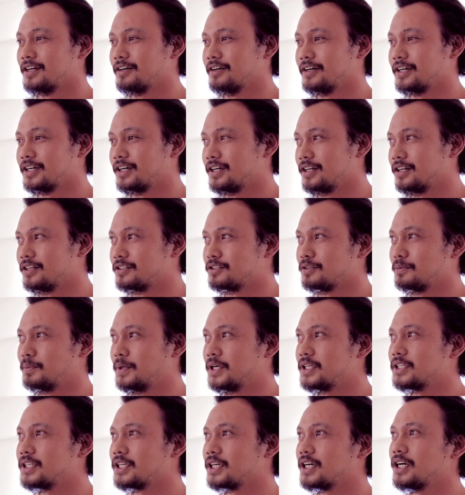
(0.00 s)
Ay nga na. So
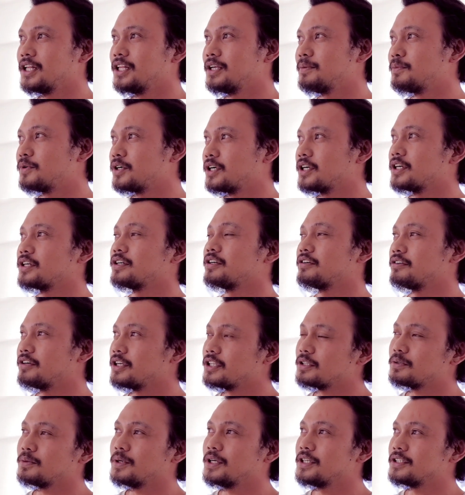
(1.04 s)
basically murag
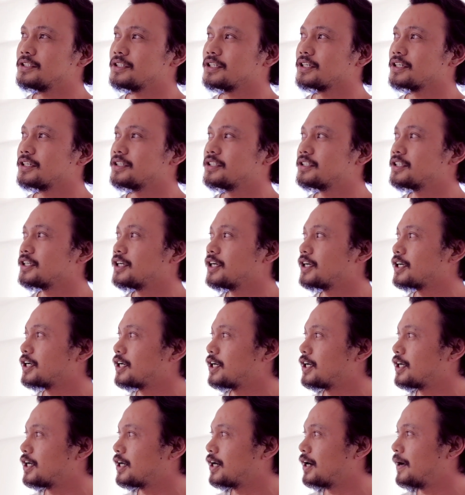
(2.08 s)
rituals ra gid siya
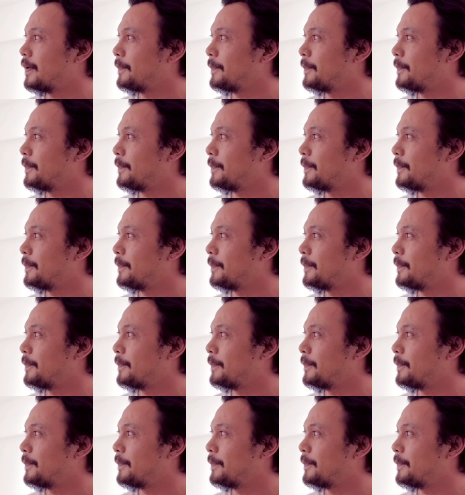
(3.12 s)
nga